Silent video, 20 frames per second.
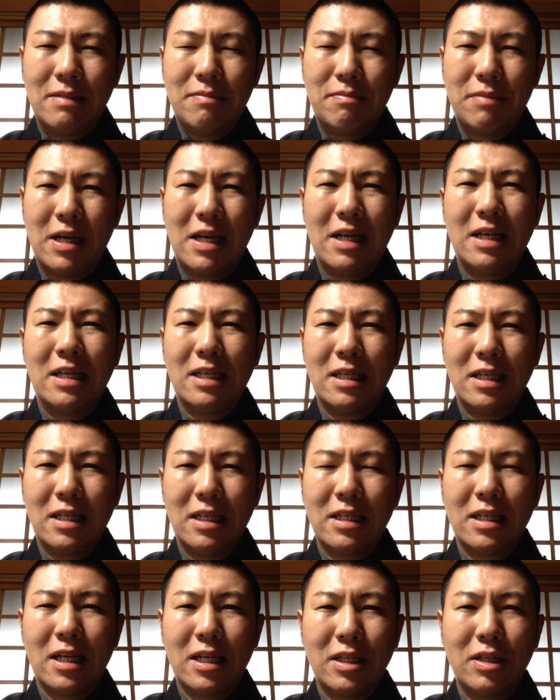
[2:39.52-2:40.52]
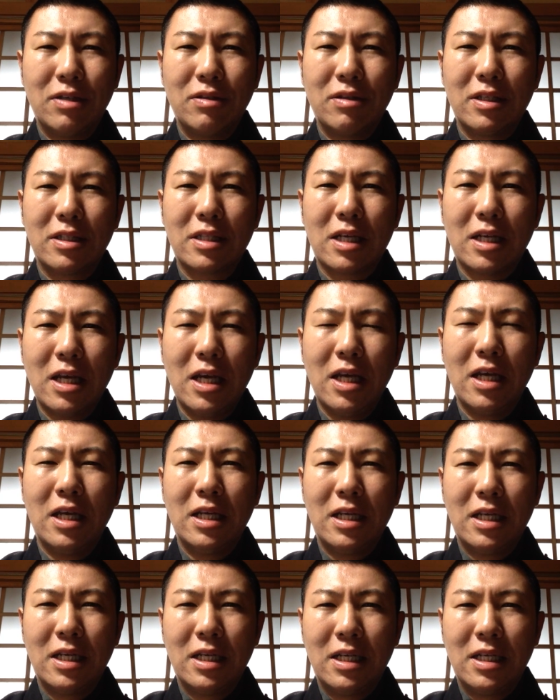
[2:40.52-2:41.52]
まあ何て言うんですかね
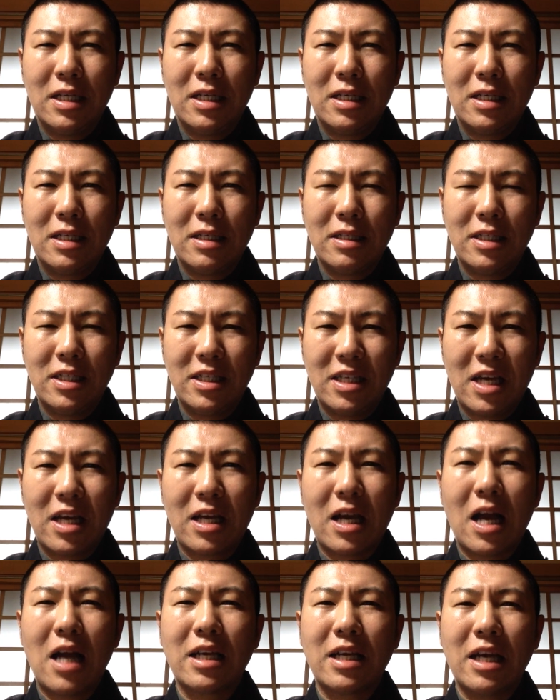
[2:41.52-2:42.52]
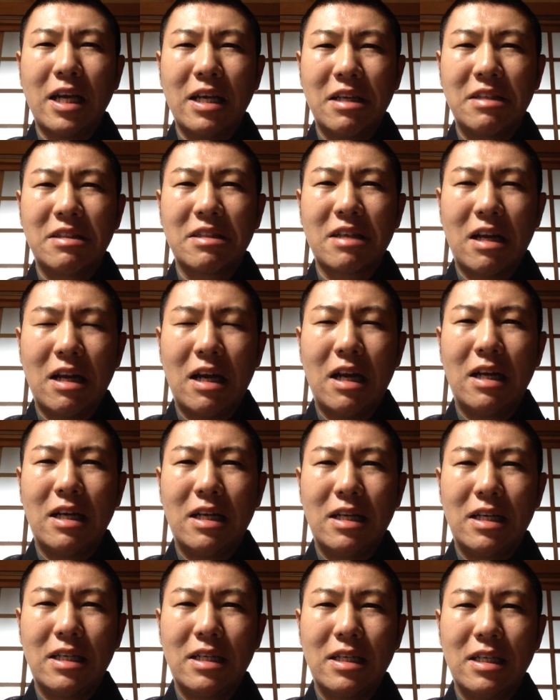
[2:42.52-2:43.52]
人間関係ですから
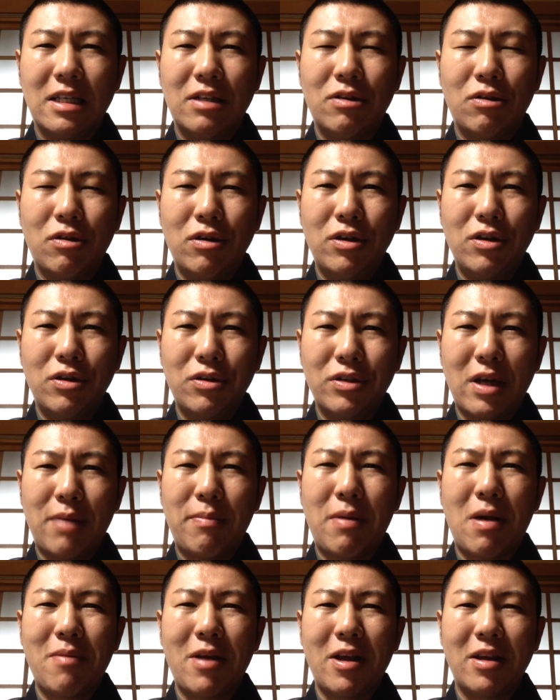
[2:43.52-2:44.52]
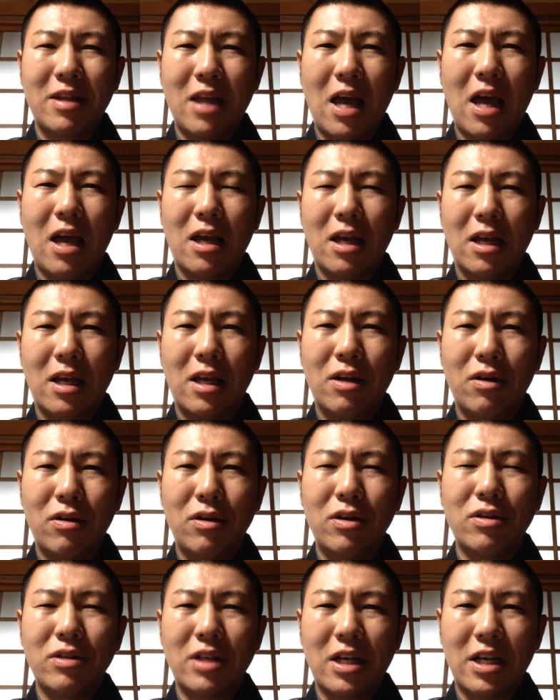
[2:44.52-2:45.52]
いろいろな場面でい
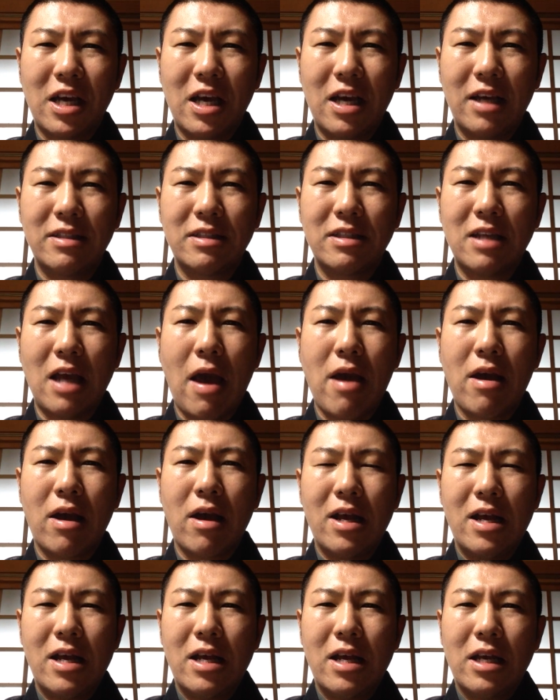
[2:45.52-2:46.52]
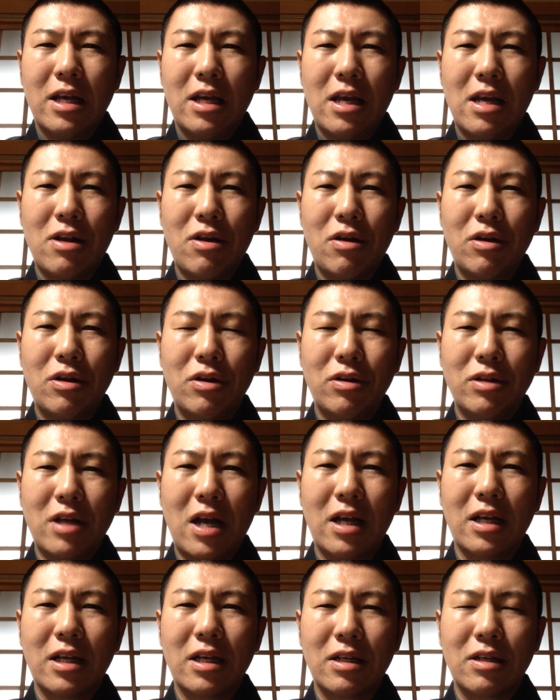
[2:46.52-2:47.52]
ろいろなケースでいろいろ
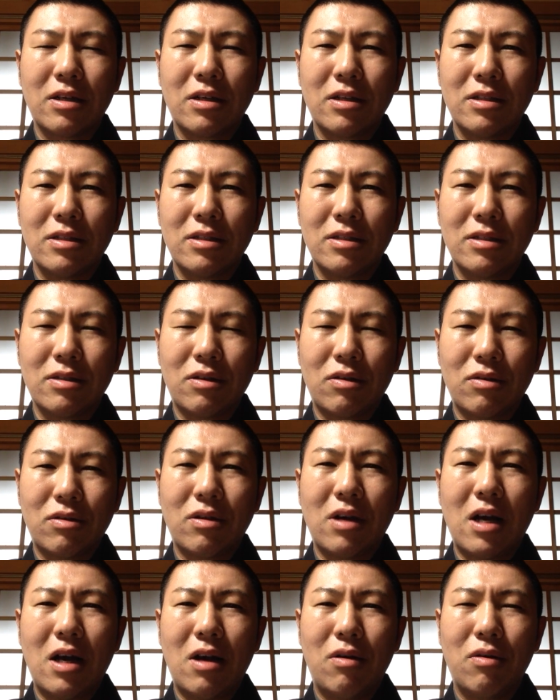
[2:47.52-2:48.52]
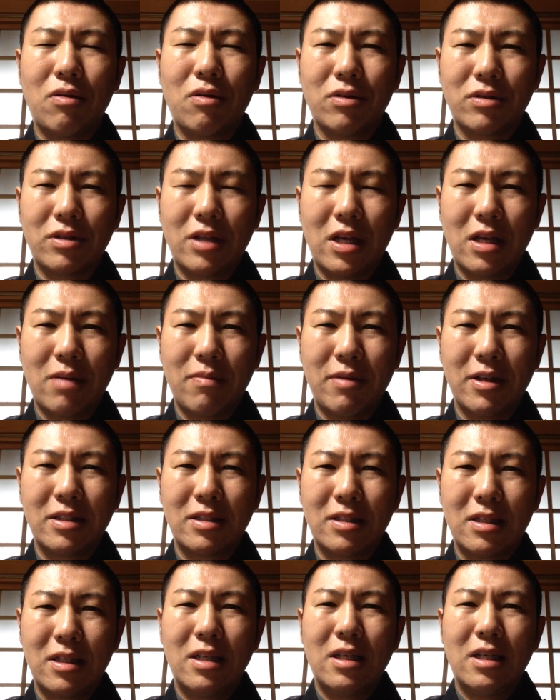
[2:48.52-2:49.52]
な、うん、ことが起こってきま
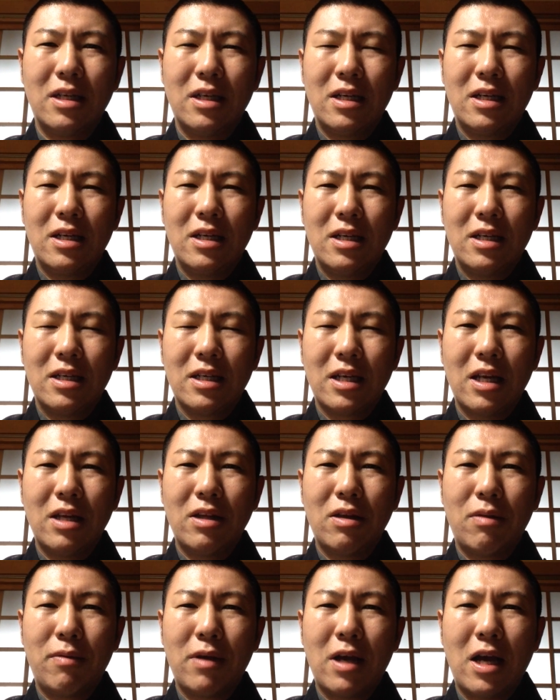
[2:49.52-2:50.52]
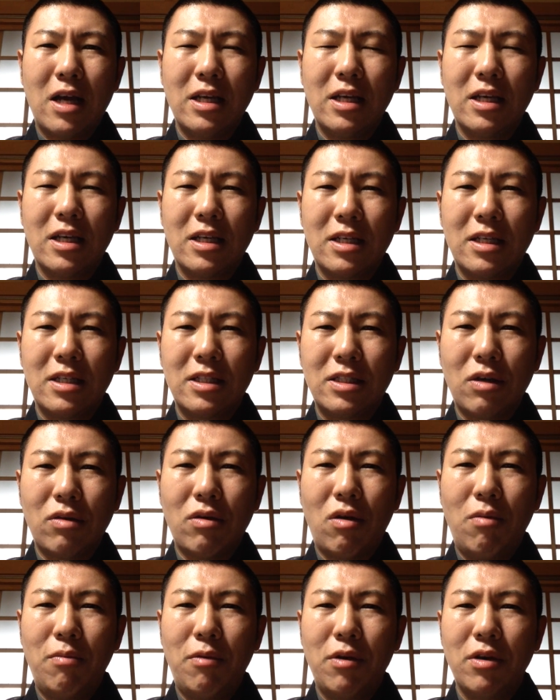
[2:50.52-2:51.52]
す。けれどもやはり
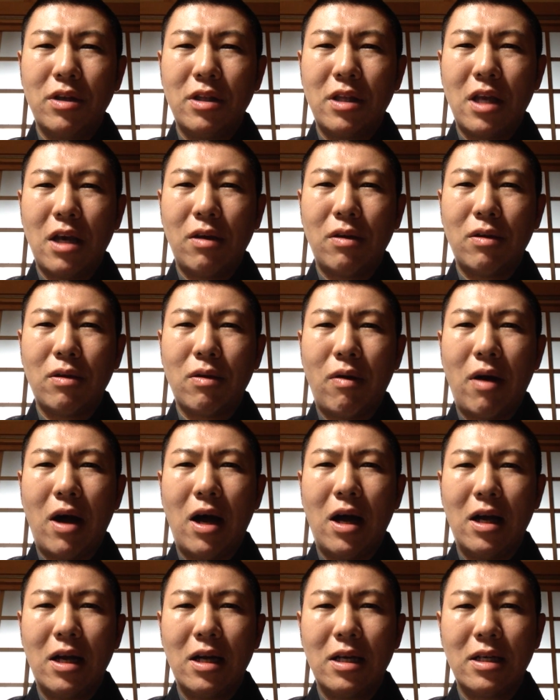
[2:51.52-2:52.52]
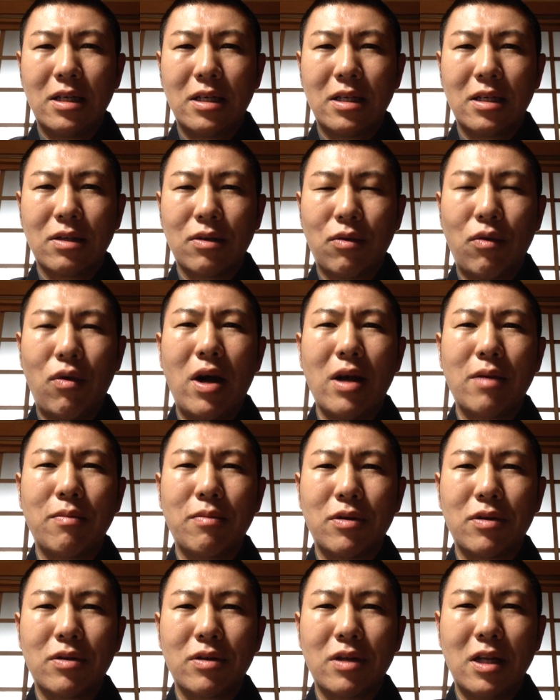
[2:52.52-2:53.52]
人の思いっていうのは怖い
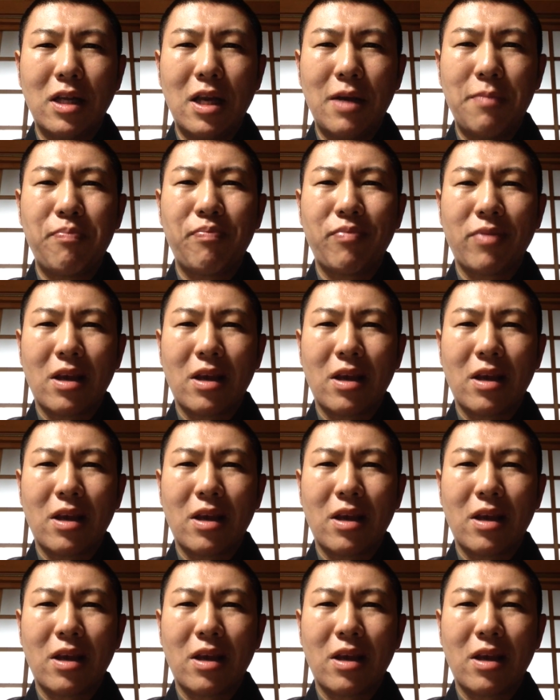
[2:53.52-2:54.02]
ものでね